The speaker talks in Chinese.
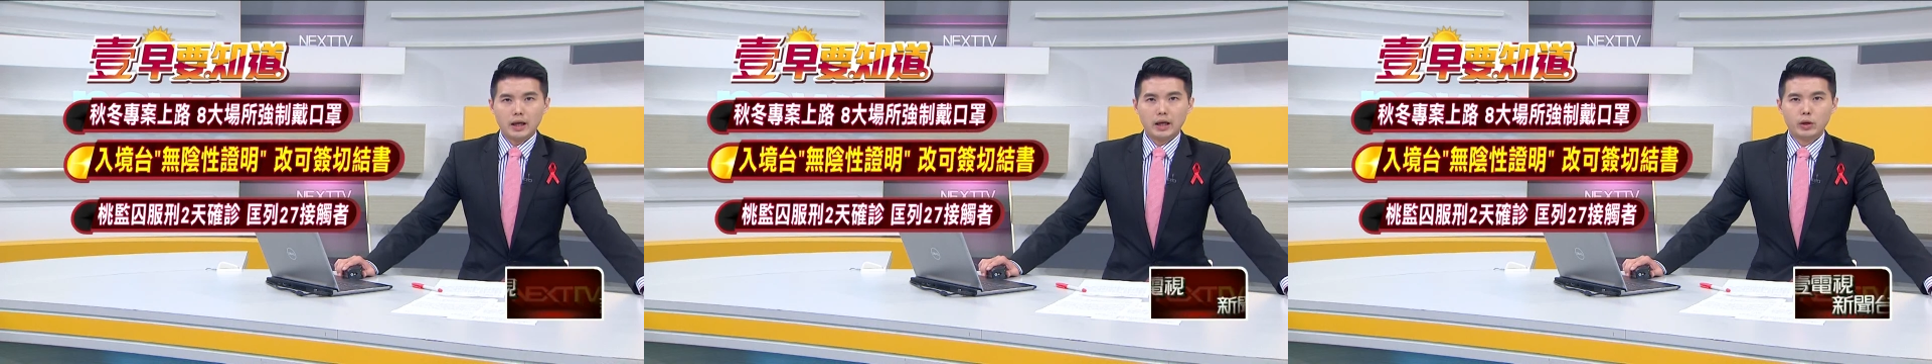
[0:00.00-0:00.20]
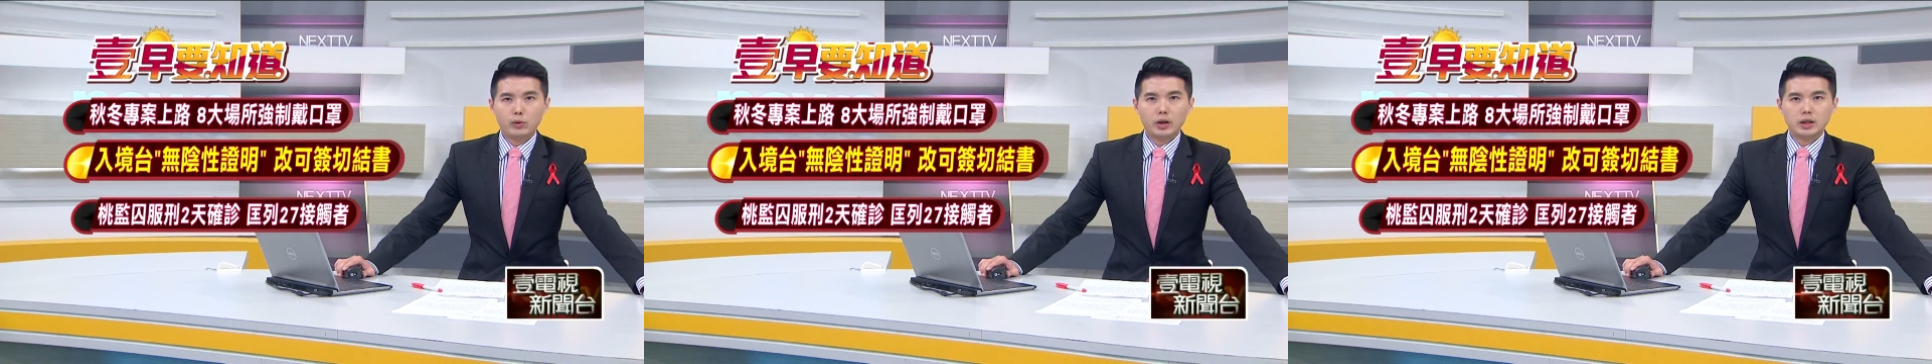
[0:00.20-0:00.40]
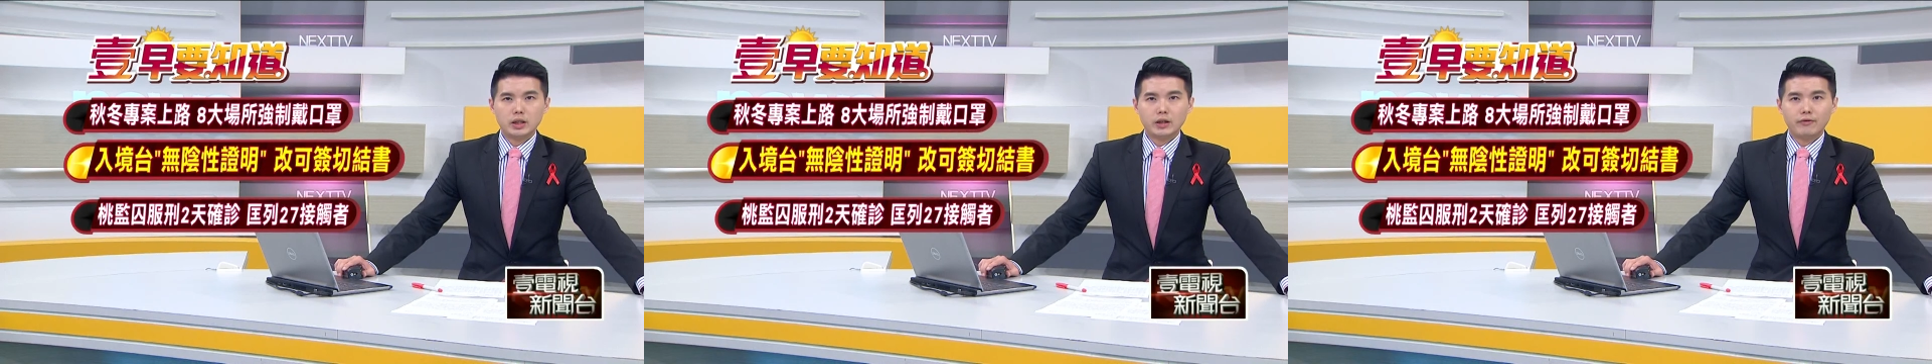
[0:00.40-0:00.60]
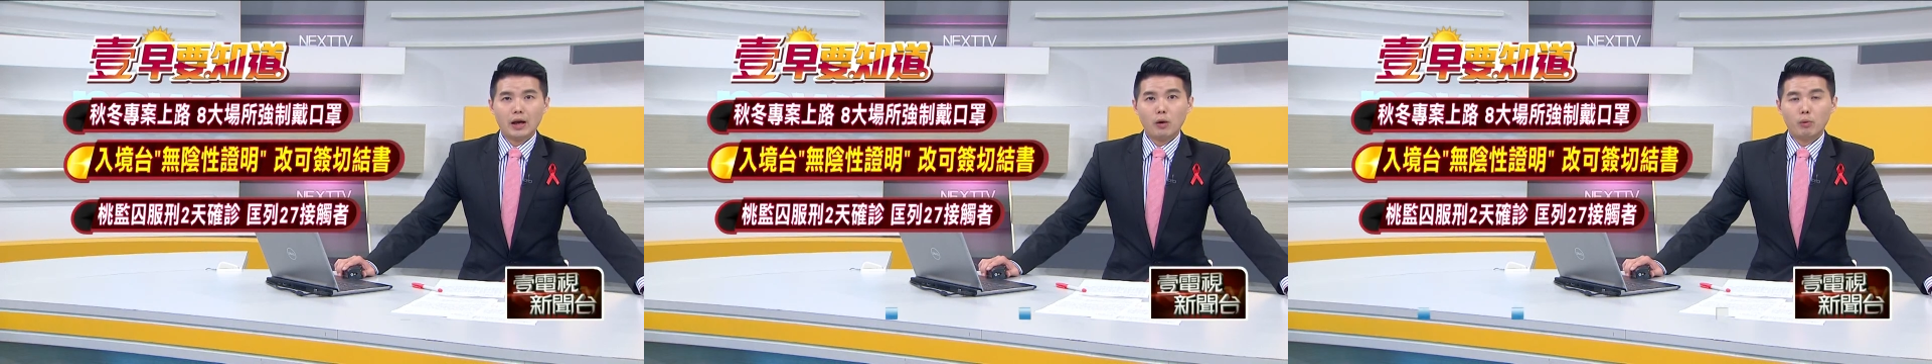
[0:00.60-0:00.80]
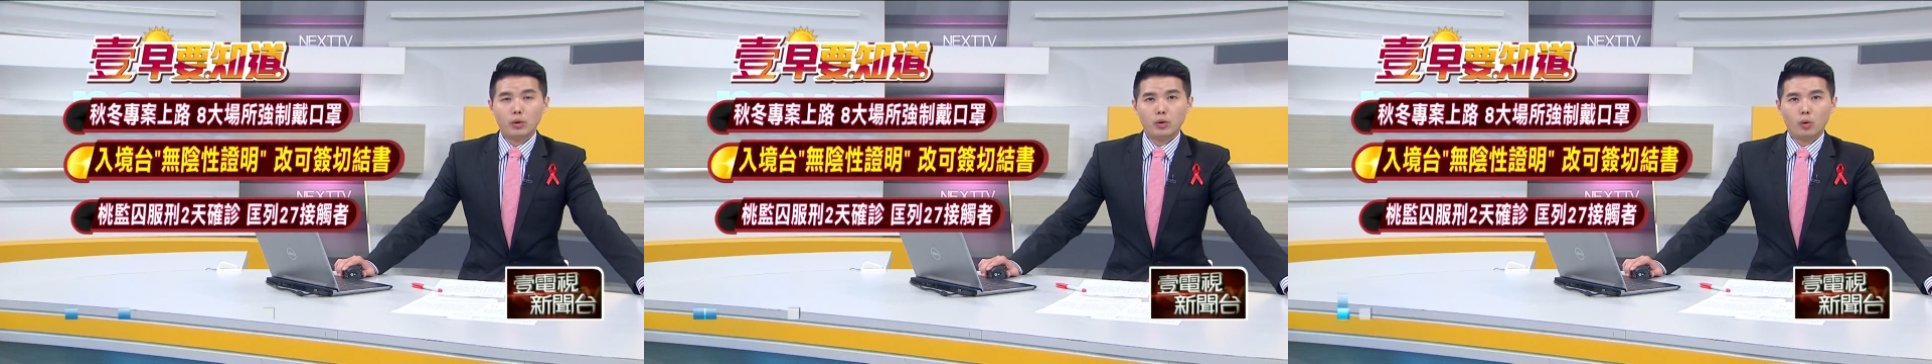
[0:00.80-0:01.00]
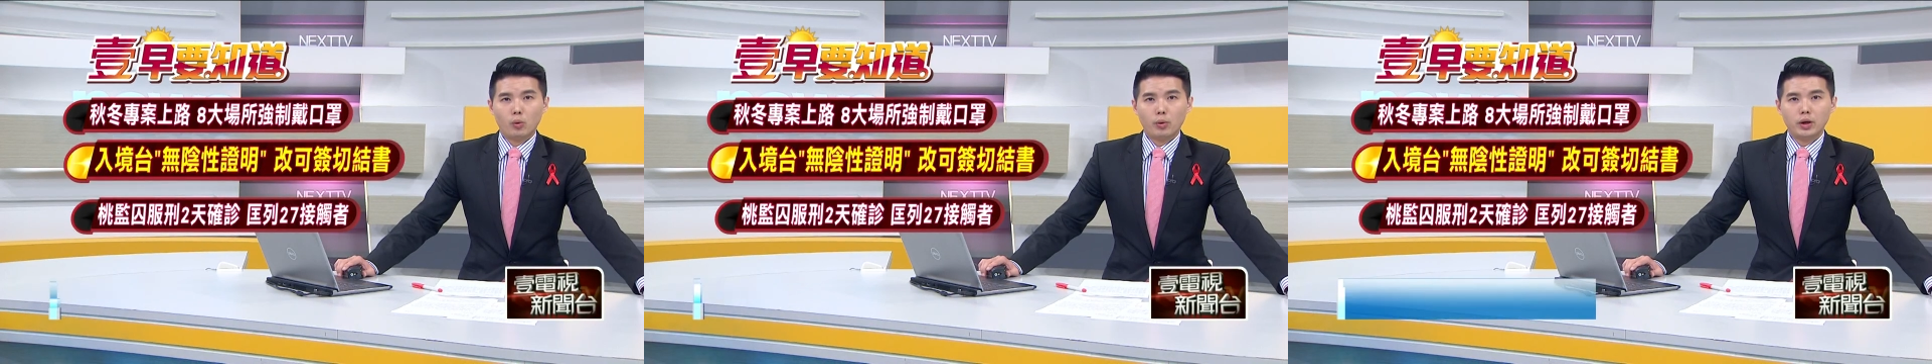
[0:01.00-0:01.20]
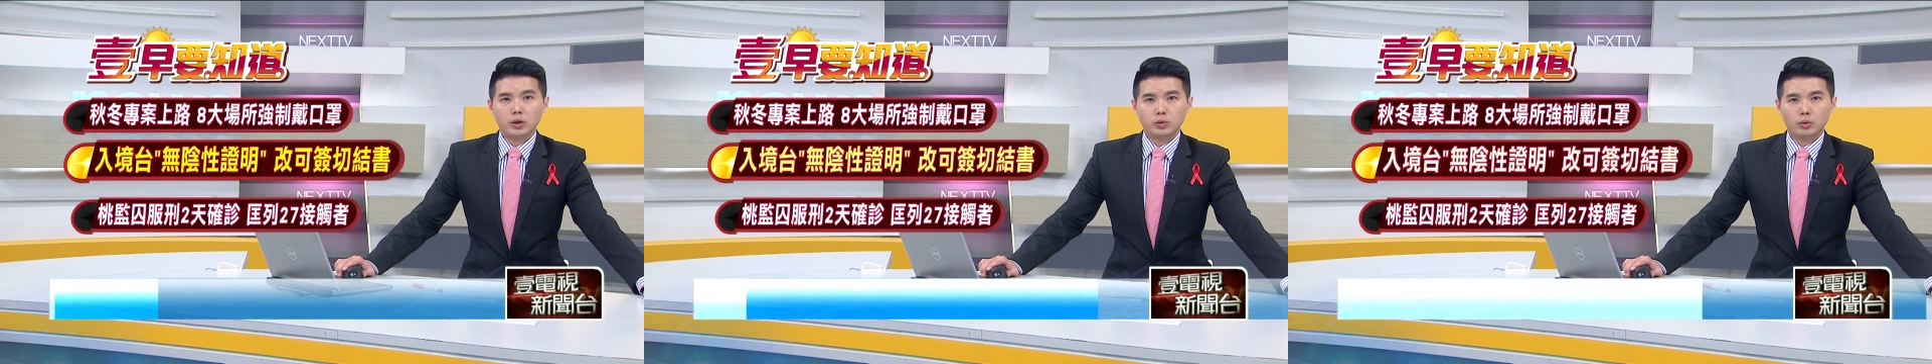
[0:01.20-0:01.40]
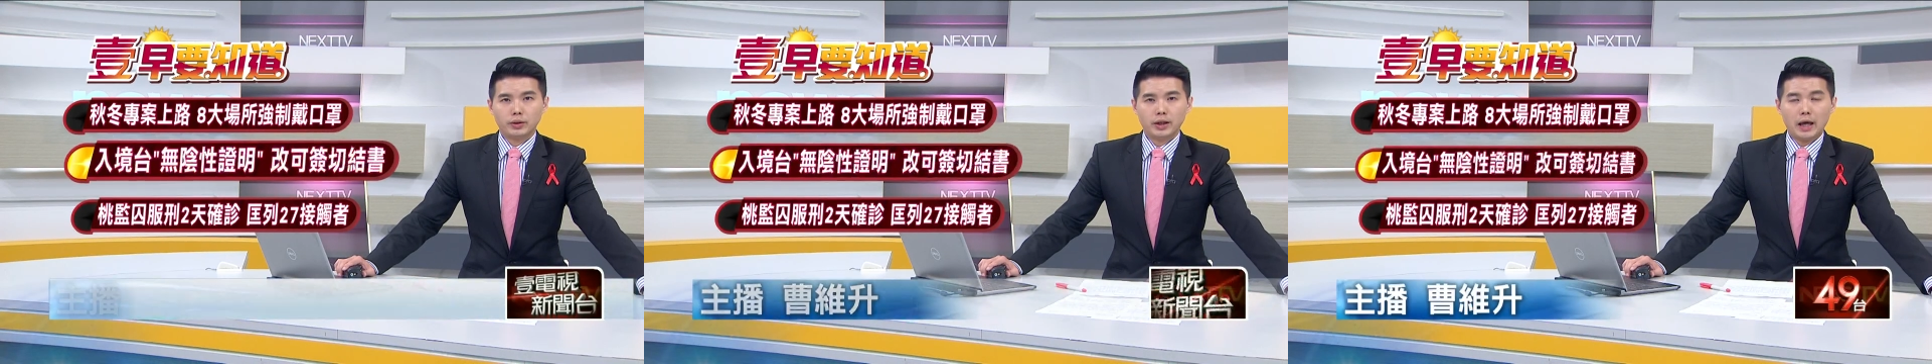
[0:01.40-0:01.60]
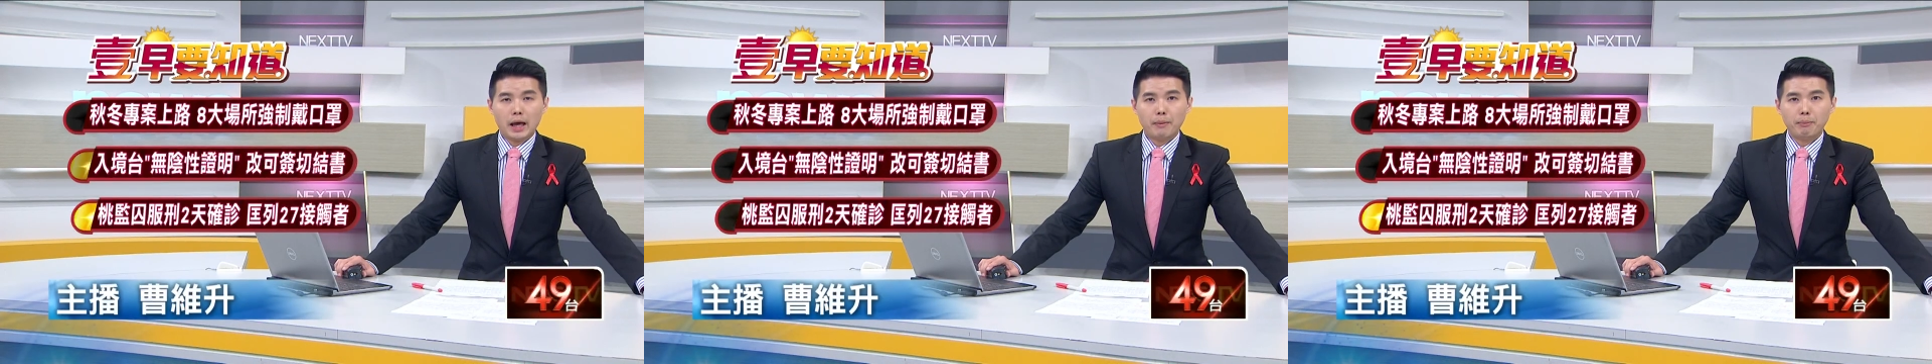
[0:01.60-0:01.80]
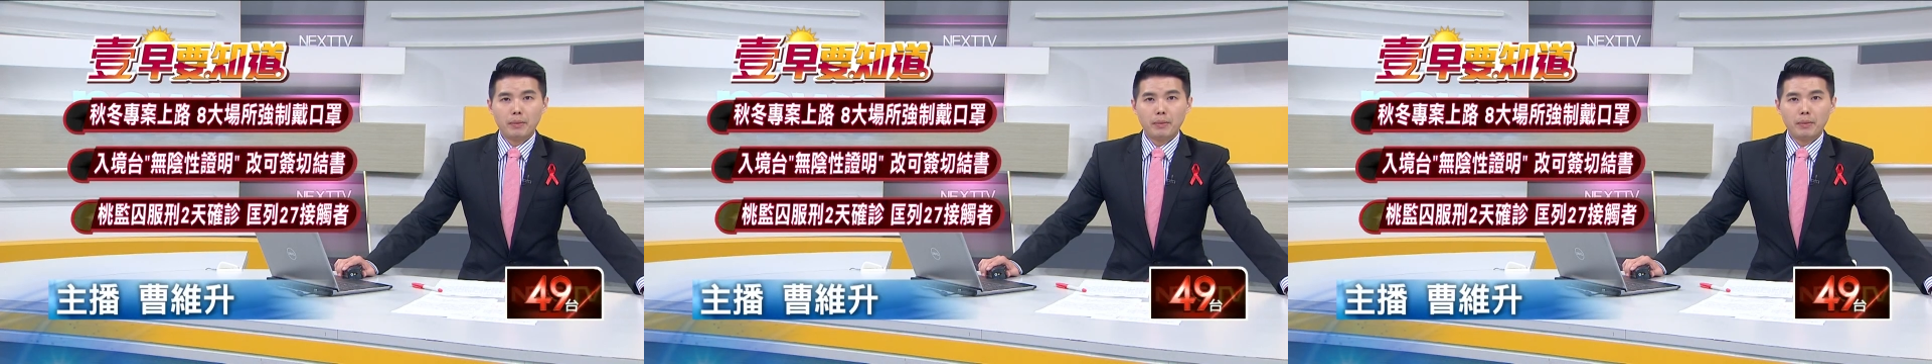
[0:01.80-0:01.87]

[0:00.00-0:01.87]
立院司法委员会昨天安